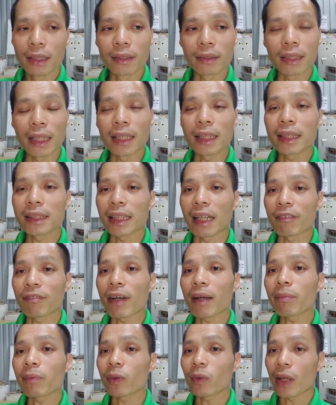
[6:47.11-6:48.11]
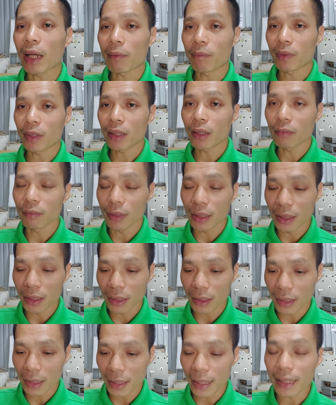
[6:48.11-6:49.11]
thực tế thì cái giải pháp tôi có làm được không
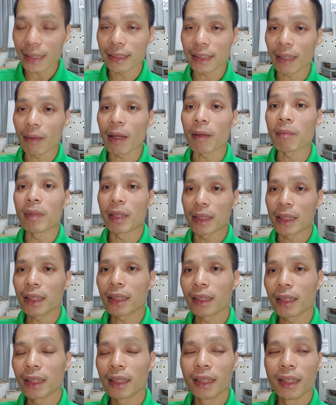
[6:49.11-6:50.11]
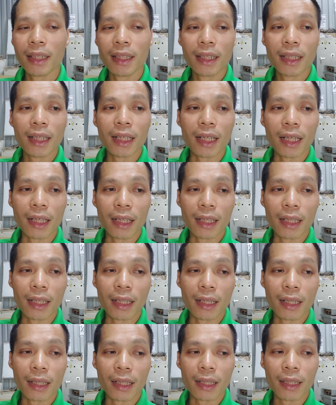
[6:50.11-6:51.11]
thì cái này giảm làm được nhé à,
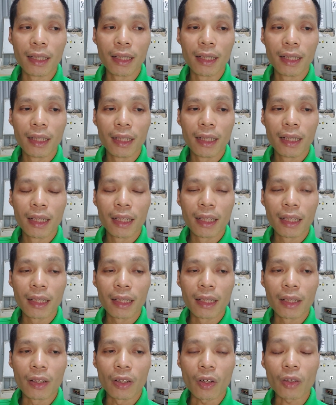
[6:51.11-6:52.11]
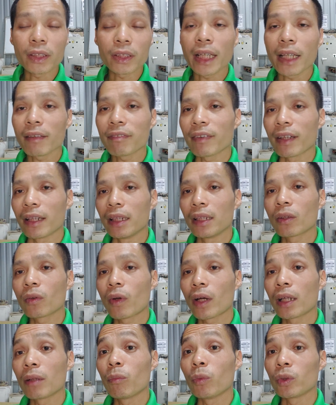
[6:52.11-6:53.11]
ờ, nó sẽ phải liên
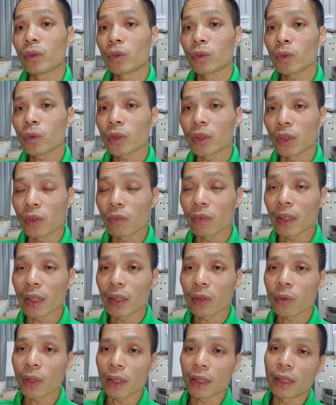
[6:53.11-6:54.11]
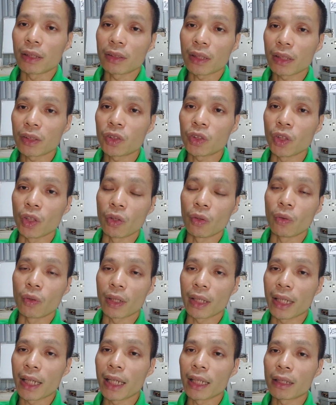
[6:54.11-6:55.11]
quan đến một chút xíu về kỹ thuật để người ta chuyển
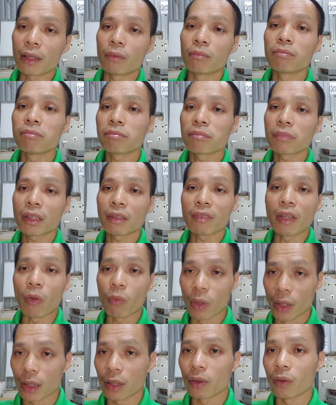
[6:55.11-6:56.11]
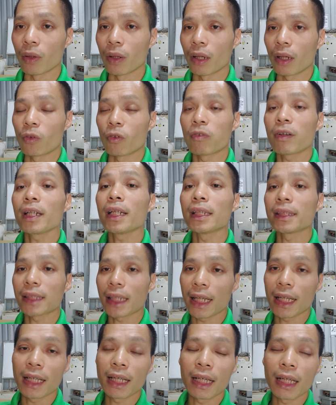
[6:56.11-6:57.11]
đổi cái hệ thống động lực của của phát điện
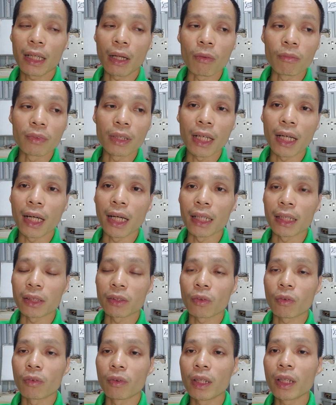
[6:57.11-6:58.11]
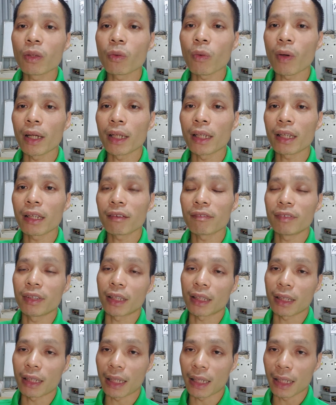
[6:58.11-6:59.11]
ra đồng thời cũng liên quan đến cái
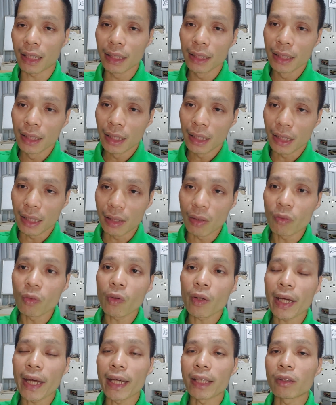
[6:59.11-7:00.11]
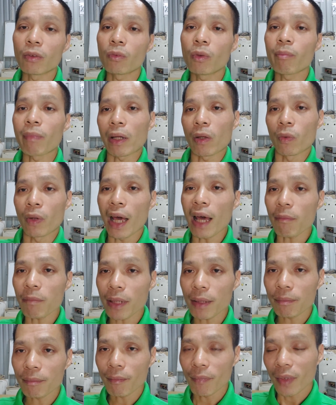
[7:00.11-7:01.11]
việc là à, đấu nối cái hệ thống mạch ổn áp
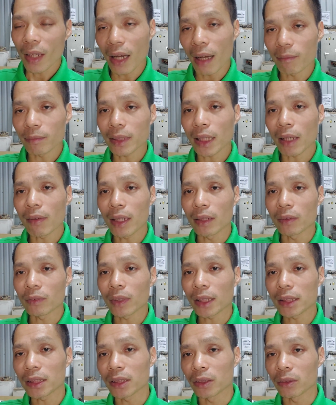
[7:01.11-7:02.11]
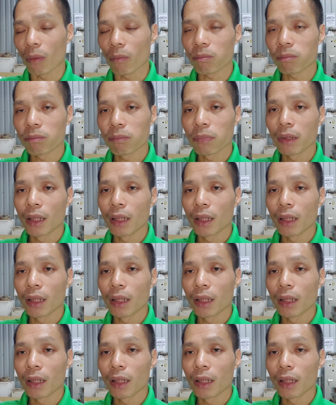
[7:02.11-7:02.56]
nhé làm sao đây chúng ta sử dụng